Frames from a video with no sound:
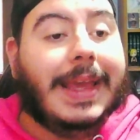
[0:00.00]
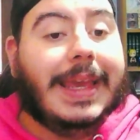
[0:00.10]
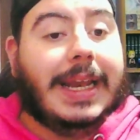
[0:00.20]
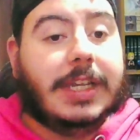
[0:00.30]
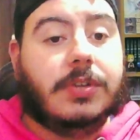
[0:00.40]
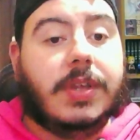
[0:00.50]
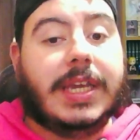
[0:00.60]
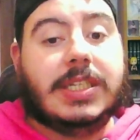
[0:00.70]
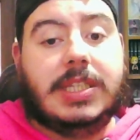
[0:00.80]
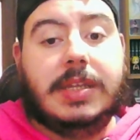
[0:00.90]
Y el hecho de
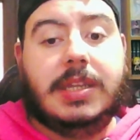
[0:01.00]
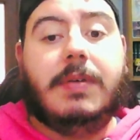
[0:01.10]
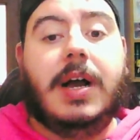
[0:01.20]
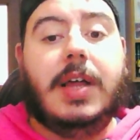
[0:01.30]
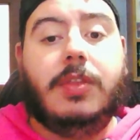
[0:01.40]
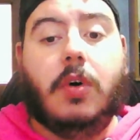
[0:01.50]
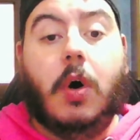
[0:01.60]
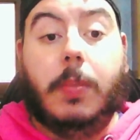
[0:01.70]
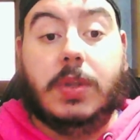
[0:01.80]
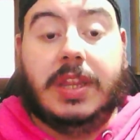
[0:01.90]
que estén trabajando
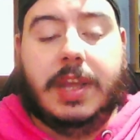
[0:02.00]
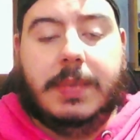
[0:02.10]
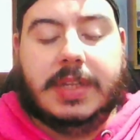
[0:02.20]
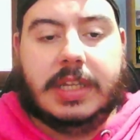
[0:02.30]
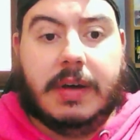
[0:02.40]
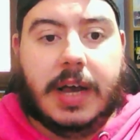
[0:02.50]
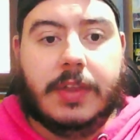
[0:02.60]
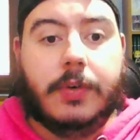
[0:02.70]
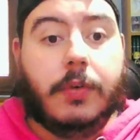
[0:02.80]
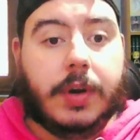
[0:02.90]
o potencialmente
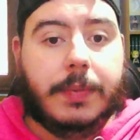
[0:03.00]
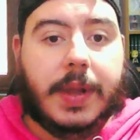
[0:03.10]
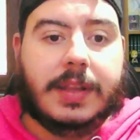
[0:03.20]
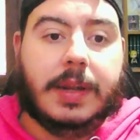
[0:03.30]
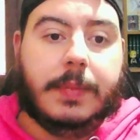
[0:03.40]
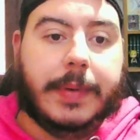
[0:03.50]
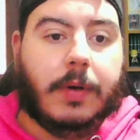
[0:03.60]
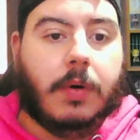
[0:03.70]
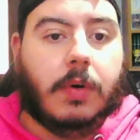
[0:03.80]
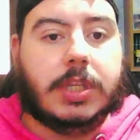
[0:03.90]
trabajando en un remake del primer
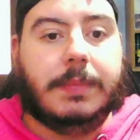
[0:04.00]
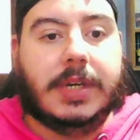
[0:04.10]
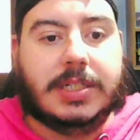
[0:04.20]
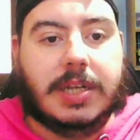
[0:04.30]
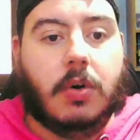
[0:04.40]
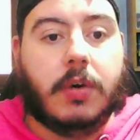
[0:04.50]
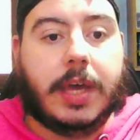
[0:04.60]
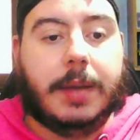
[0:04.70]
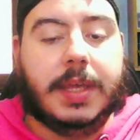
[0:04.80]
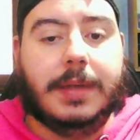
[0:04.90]
juego también es algo
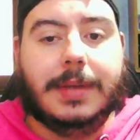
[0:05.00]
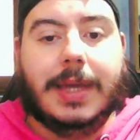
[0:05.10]
que a mí